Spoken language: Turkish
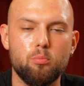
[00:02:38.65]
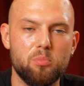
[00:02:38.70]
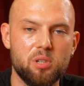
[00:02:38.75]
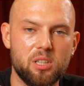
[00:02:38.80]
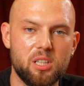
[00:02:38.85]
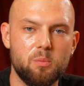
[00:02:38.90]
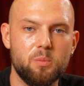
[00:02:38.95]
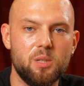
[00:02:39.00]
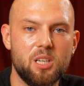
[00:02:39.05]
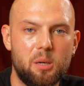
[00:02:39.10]

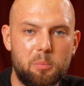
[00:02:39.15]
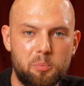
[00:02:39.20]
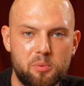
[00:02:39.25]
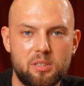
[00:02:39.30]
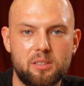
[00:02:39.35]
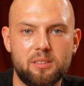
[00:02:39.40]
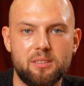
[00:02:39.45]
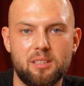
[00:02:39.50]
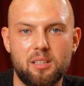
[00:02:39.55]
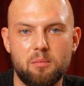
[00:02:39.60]
Bakımı
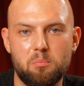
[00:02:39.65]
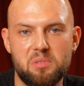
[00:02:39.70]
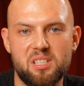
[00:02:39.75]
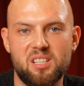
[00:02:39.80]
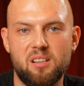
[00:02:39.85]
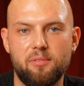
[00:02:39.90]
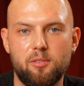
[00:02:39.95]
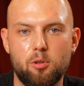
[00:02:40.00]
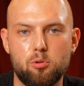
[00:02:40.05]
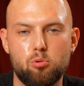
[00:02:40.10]
yaptıktan bir
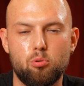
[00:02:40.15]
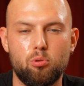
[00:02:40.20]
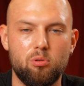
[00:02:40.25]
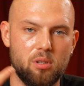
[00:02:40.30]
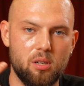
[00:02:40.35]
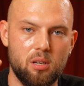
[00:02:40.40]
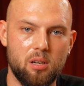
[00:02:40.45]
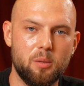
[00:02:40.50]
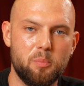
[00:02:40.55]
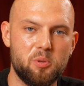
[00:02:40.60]
hafta
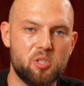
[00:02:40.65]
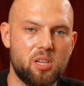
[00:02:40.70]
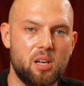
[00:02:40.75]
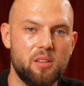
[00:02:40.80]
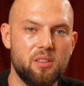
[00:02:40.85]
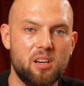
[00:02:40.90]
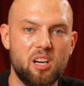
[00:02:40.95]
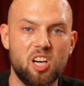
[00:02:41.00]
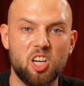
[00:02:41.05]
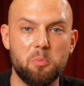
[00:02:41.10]
sonra
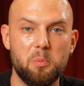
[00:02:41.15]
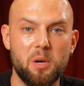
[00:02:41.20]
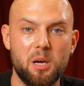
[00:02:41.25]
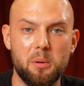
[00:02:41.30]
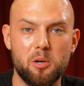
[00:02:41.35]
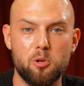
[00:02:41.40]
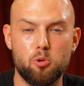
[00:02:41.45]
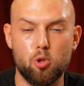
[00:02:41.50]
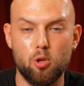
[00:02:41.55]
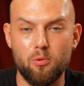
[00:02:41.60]
yapışkanlar akmaya
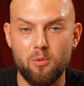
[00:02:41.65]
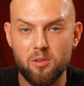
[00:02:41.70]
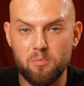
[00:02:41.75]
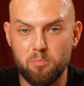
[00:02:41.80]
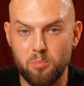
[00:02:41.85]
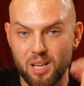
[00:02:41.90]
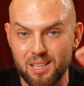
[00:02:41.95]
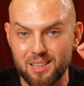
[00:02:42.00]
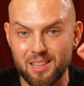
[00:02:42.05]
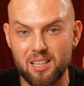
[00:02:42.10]
başlıyor
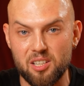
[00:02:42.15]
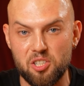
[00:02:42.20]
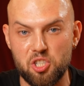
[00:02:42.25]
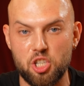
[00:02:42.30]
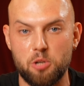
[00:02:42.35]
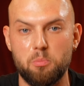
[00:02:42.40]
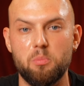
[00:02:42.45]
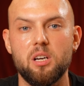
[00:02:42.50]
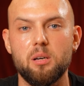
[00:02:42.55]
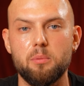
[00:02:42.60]
ve bantlar
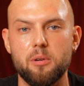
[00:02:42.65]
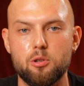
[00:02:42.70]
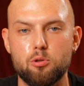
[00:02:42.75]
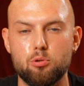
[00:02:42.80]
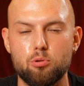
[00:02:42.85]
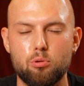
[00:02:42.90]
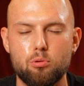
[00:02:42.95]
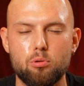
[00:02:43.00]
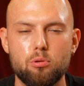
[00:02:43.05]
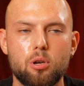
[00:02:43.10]
çıkmaya
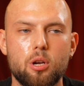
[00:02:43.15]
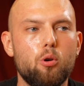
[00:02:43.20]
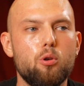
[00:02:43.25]
başlıyordu.